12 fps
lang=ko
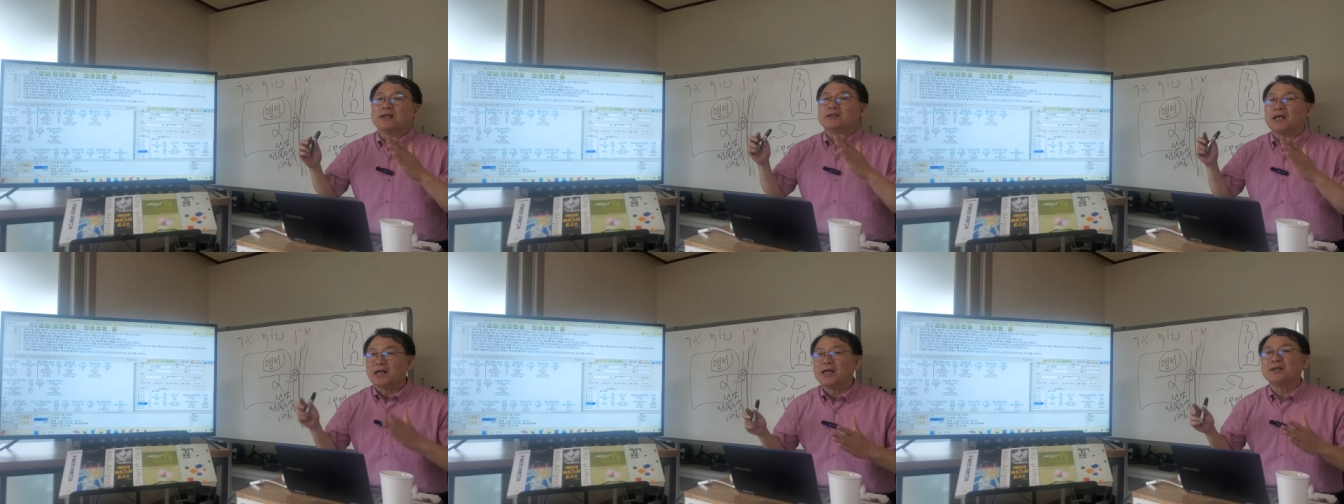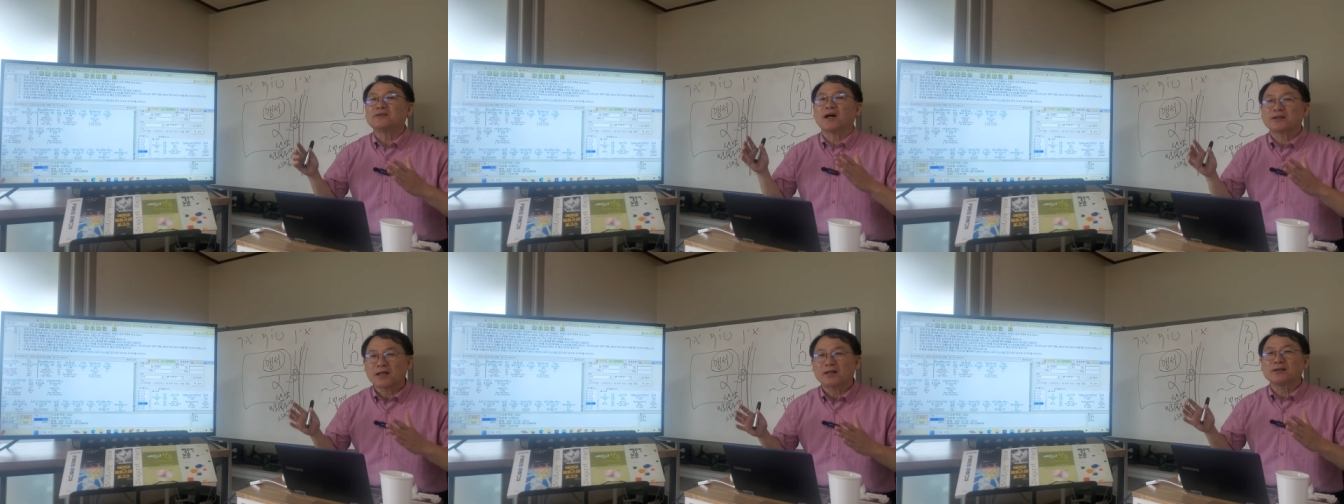
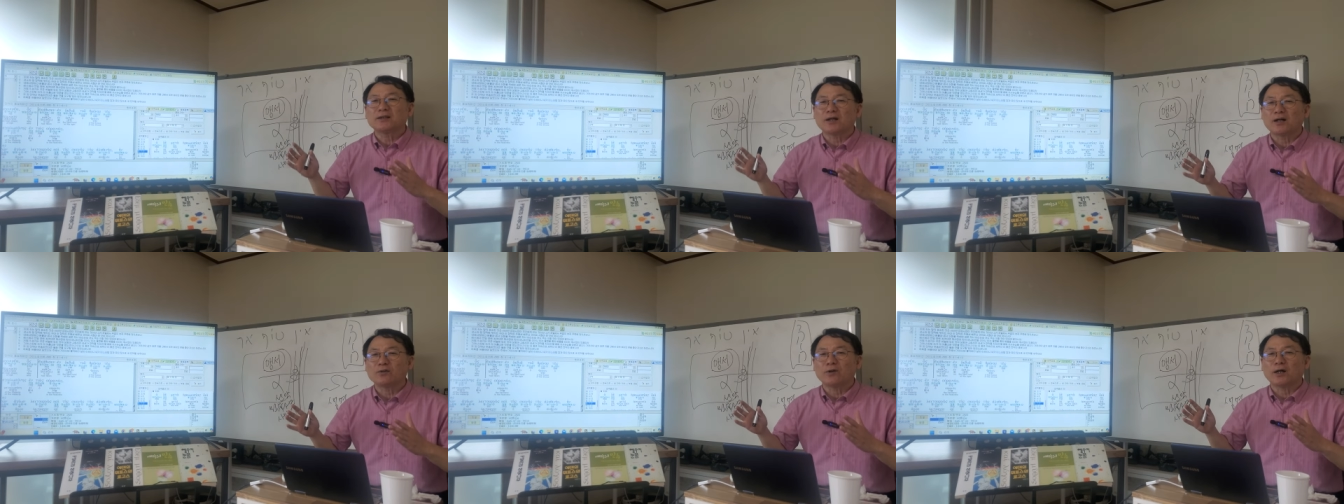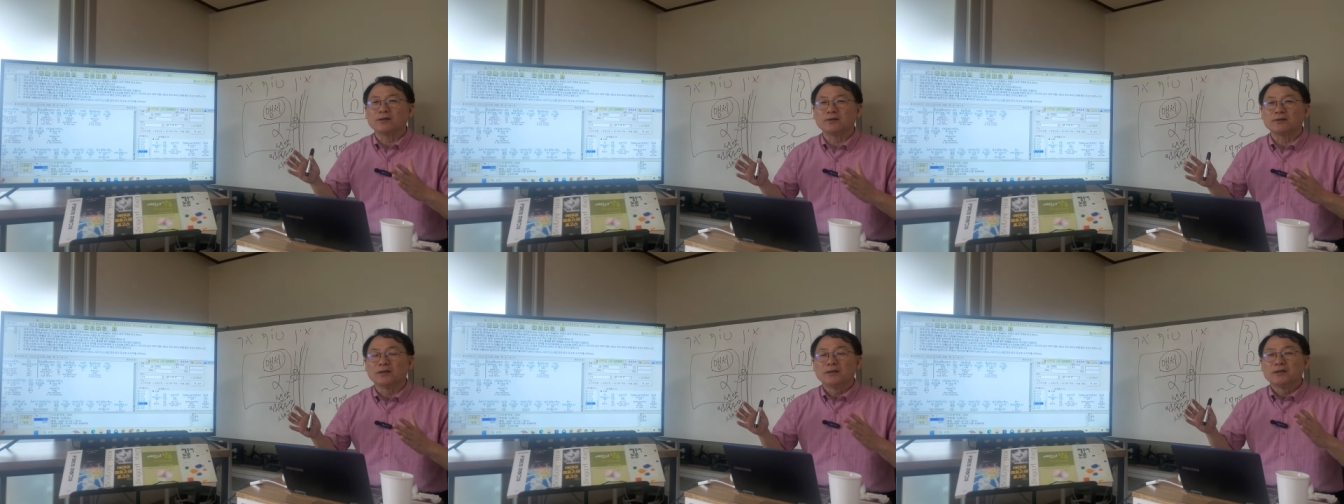제사장이라고
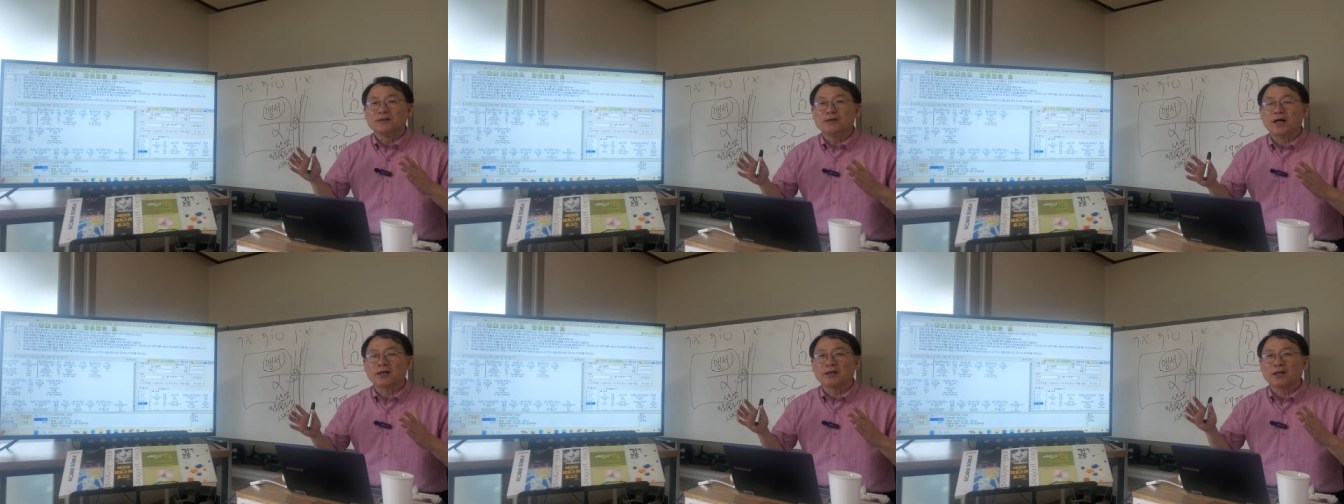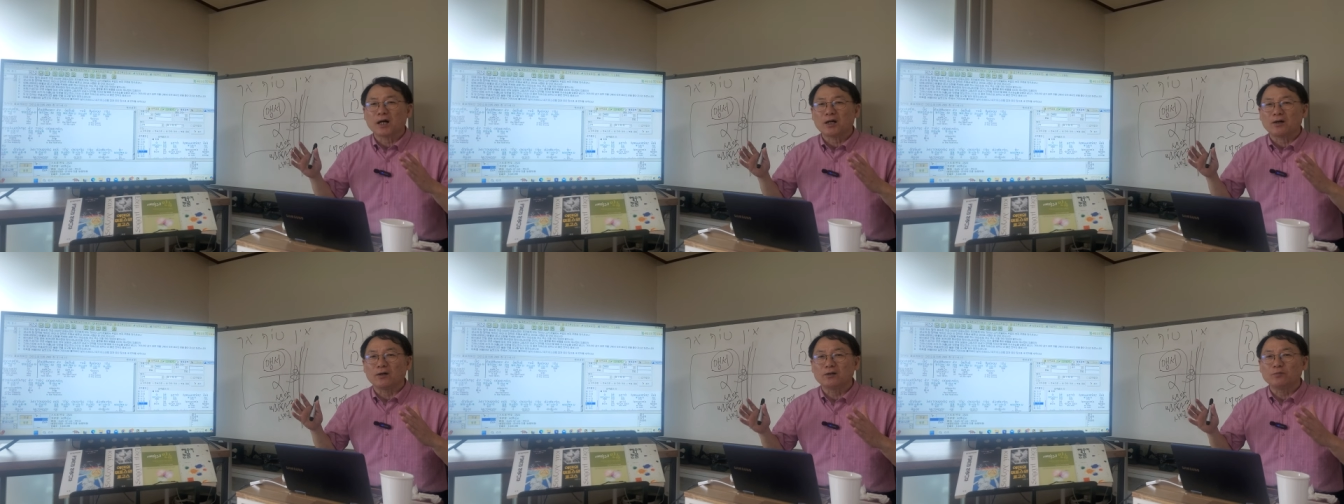하는
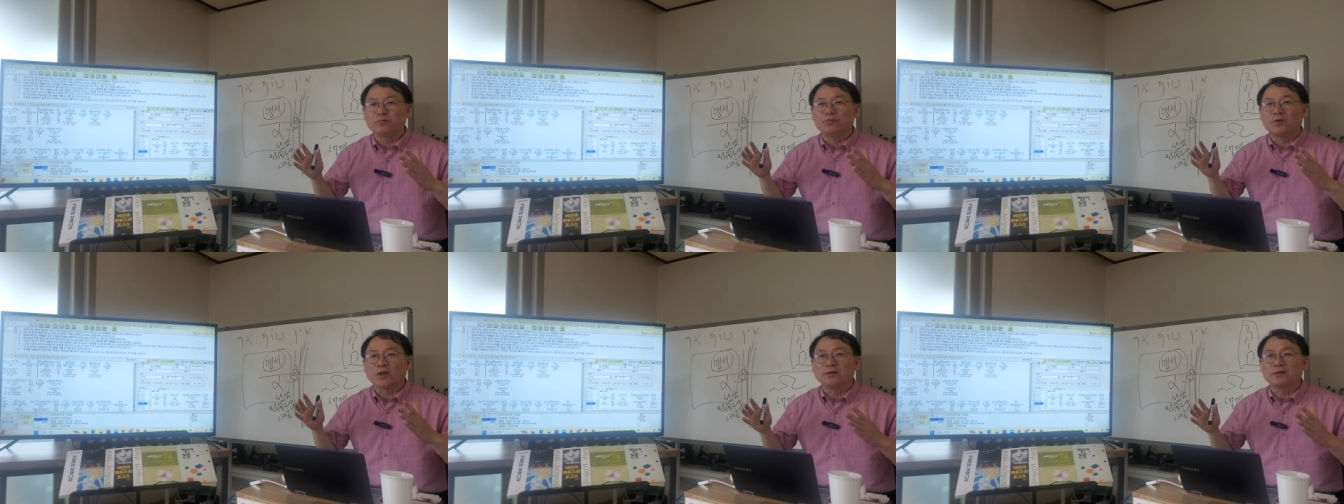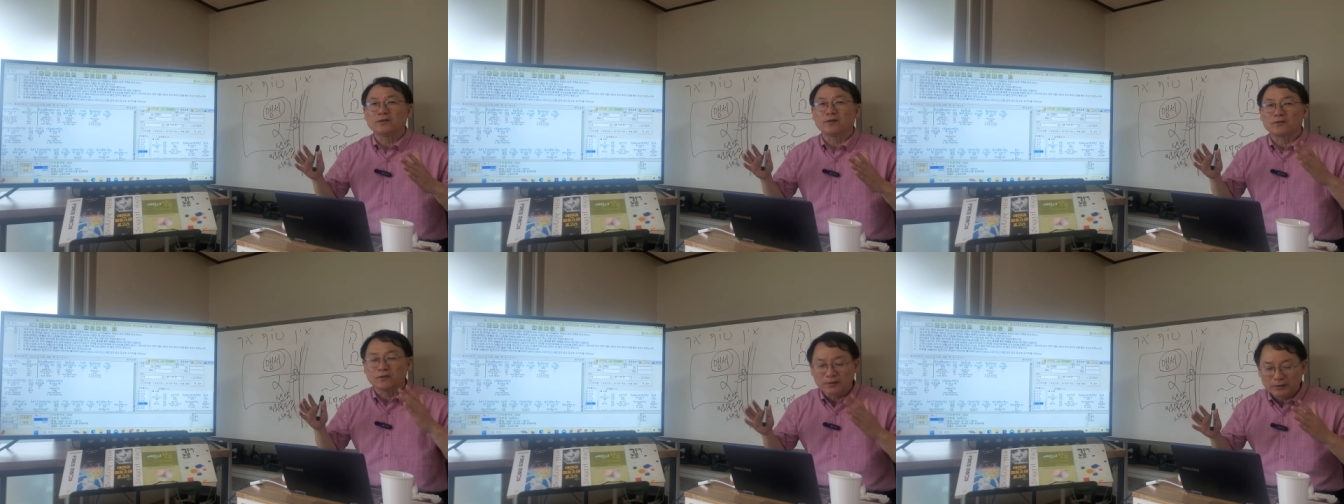이야기가 거듭되는
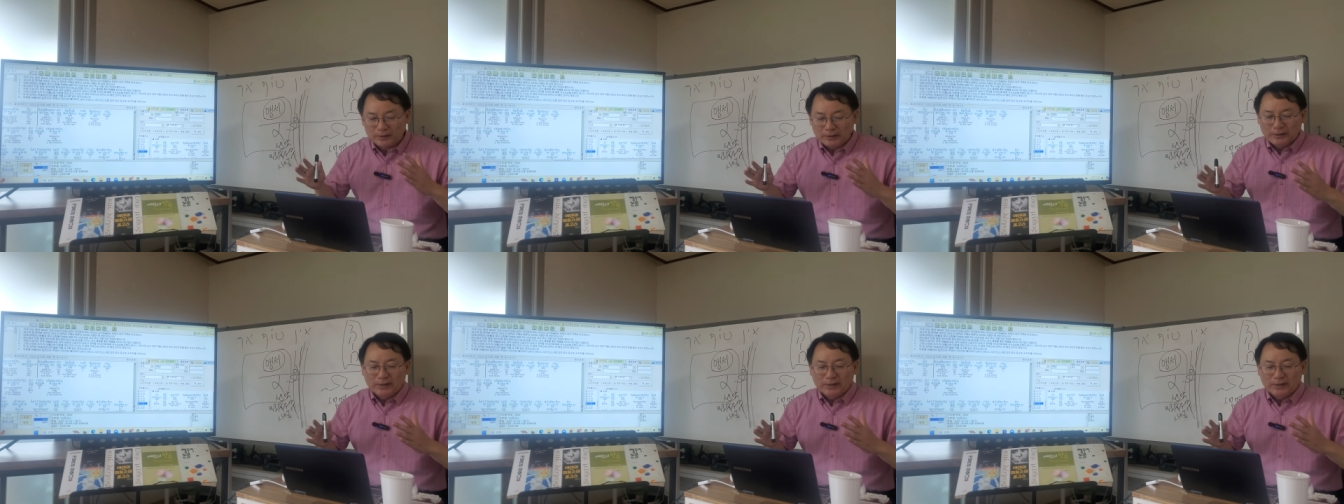것은